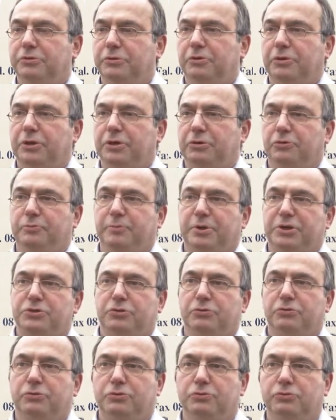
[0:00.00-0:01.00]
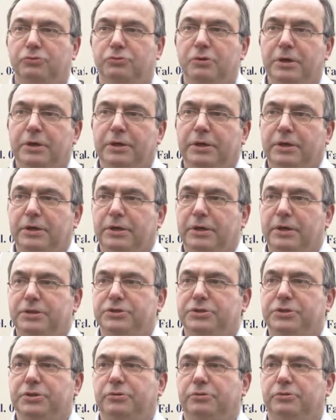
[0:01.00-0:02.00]
dans les commerces locaux
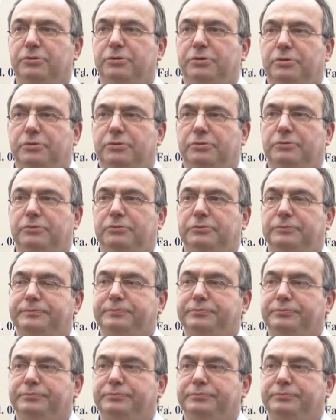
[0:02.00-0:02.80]
ainsi que dans